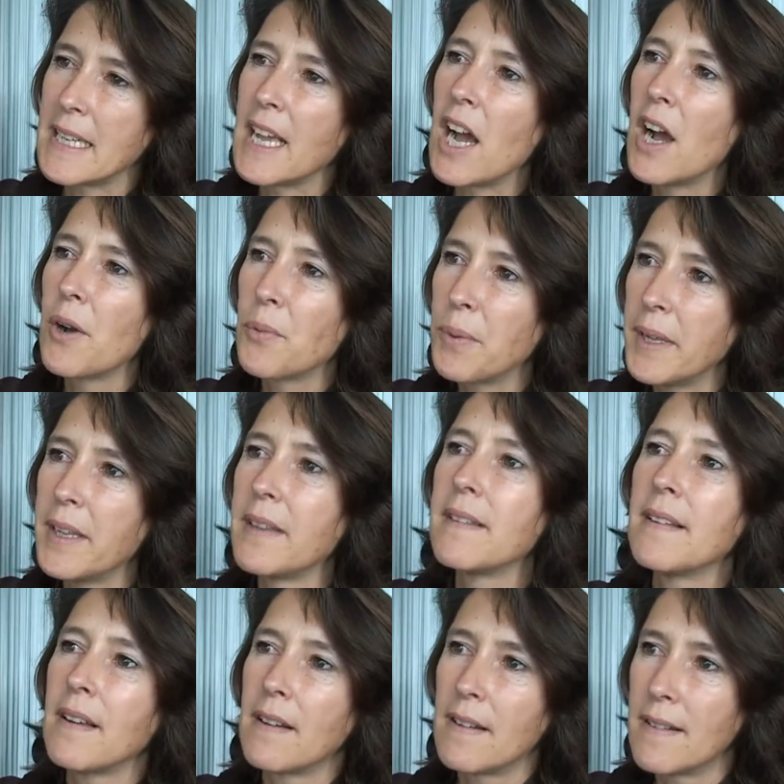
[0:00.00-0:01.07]
Ah oui,
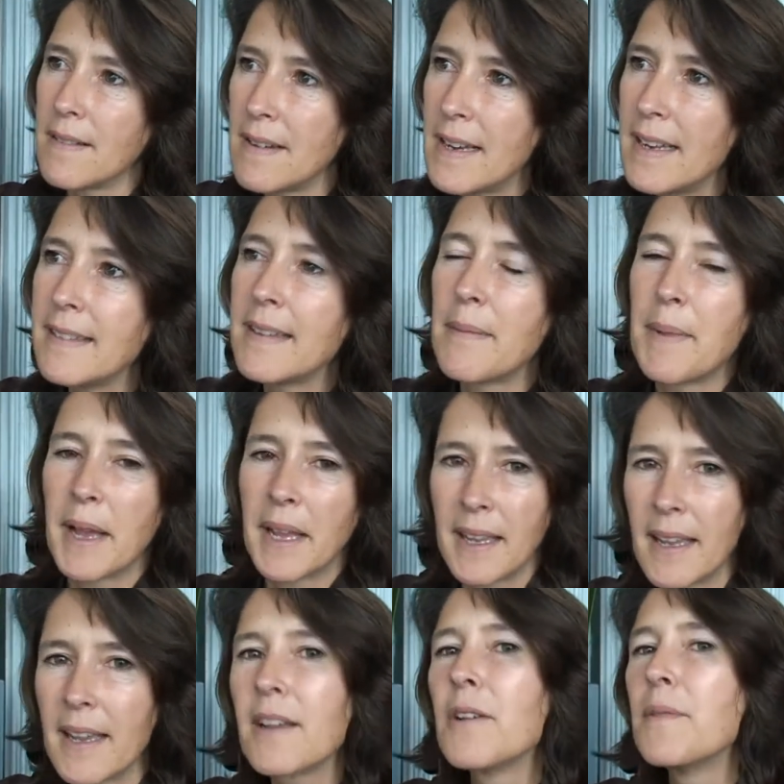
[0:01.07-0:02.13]
euh, les
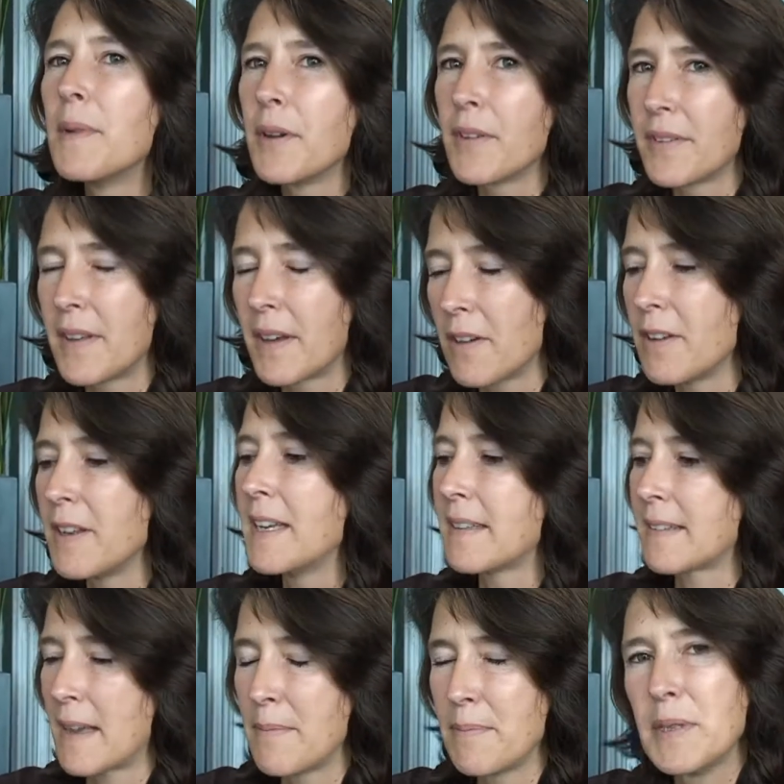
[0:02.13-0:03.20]
Américains commencent à
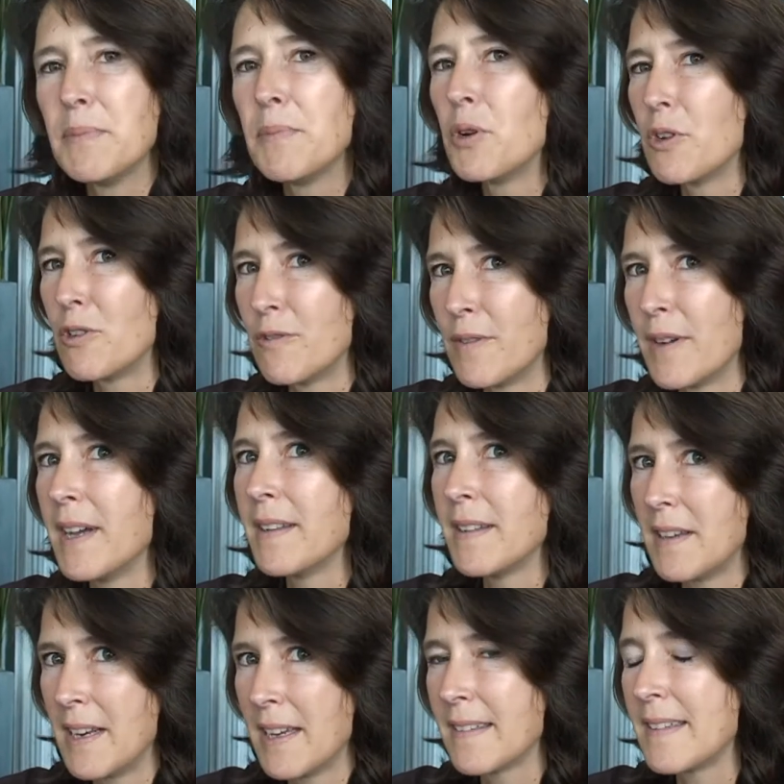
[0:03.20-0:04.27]
connaître un petit peu le vin
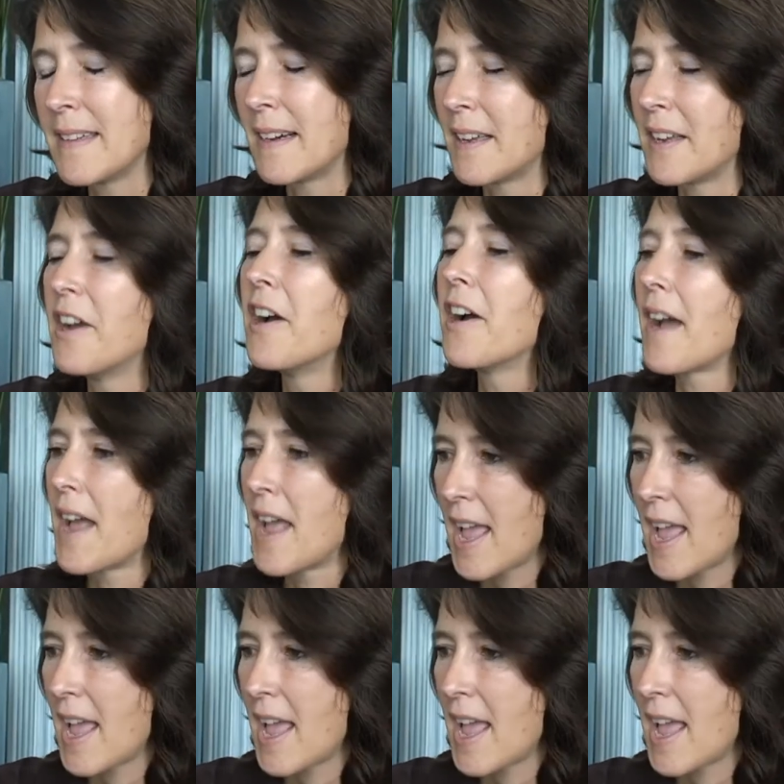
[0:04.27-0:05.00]
de l'extérieur